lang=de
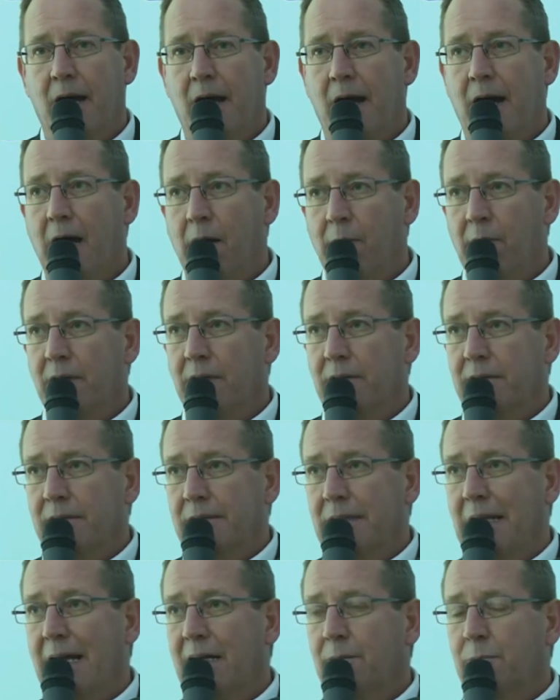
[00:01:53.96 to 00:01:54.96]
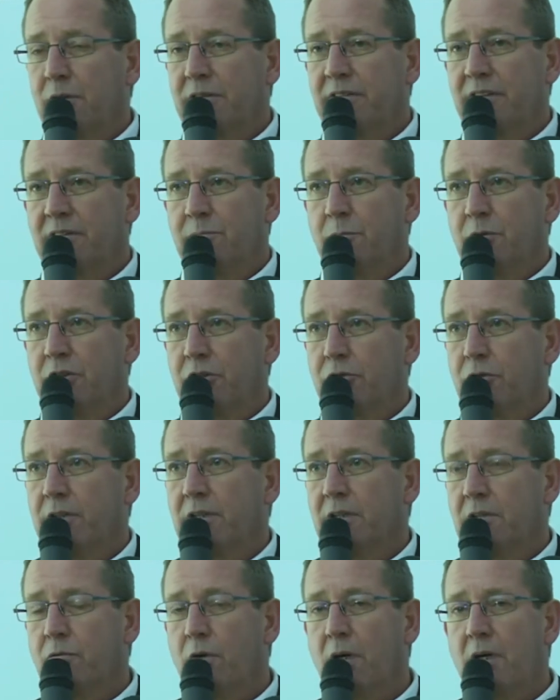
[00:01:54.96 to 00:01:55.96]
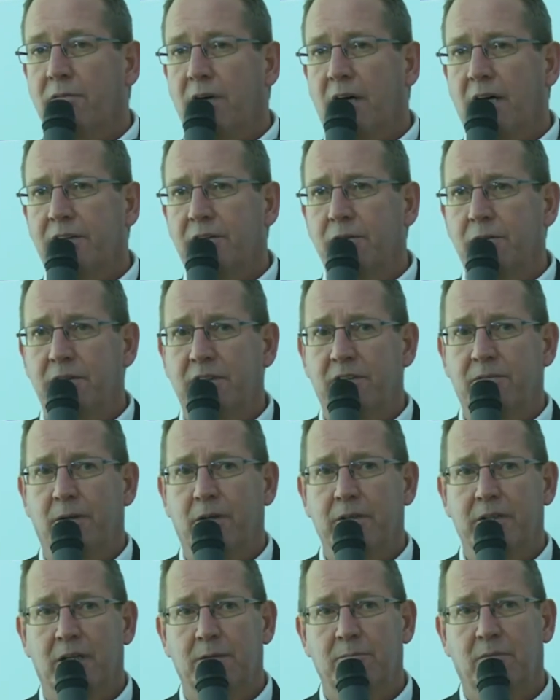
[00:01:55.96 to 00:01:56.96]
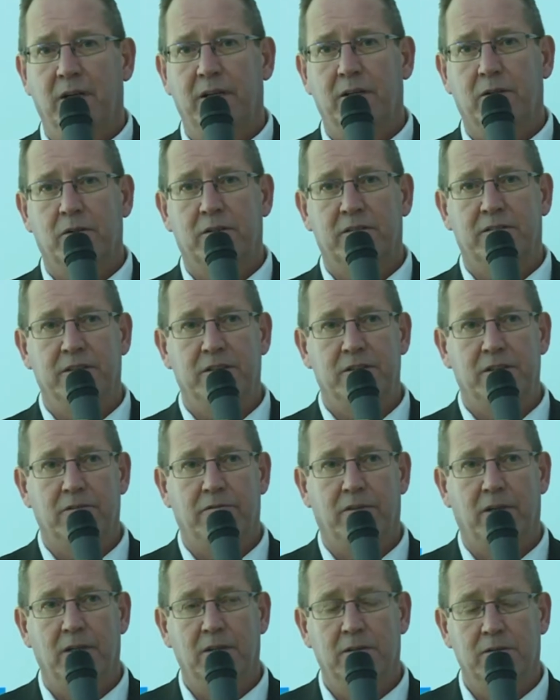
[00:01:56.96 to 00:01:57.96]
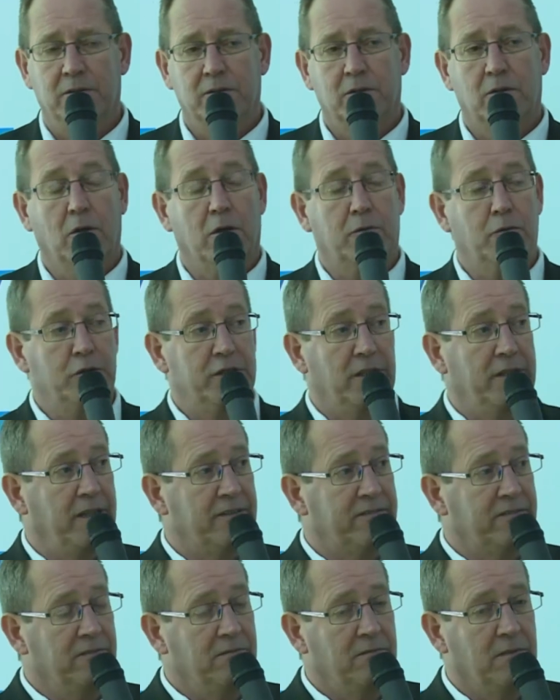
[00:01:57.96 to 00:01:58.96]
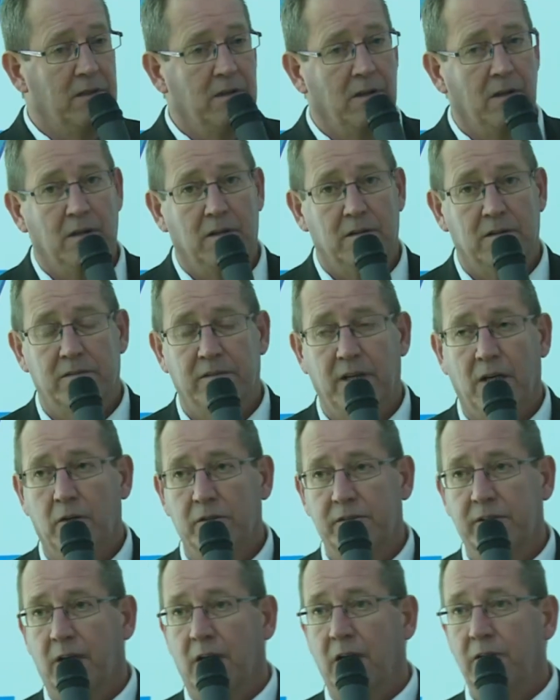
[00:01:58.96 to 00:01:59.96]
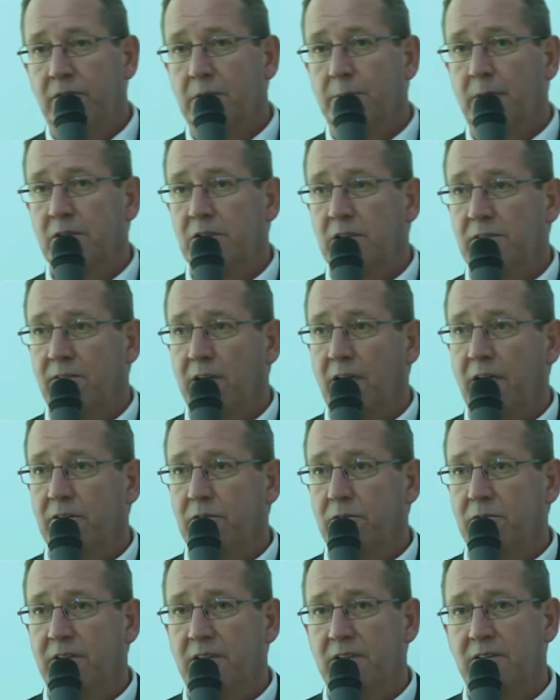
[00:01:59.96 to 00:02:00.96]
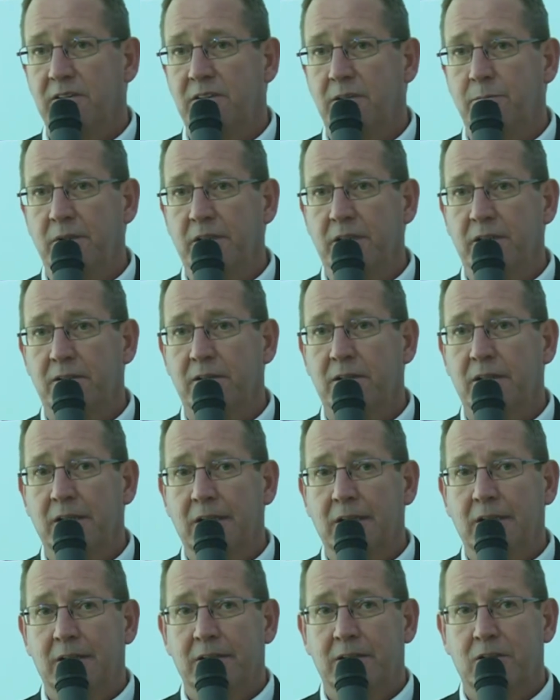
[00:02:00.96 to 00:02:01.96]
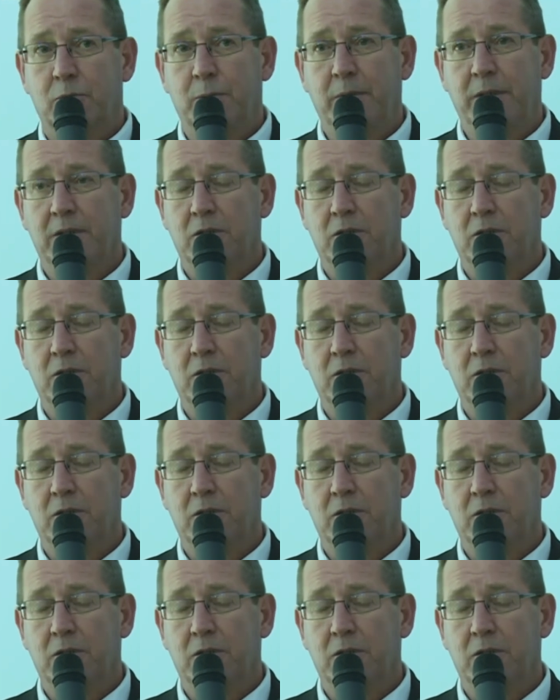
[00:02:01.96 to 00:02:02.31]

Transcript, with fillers: Aber einen Lernprozess muss ich schon irgendwo erwarten und das war heute Abend leider Gottes nicht der Fall. Glückwunsch an Essen. Eine sehr ausgereifte Mannschaftsleistung, sehr diszipliniert das Spiel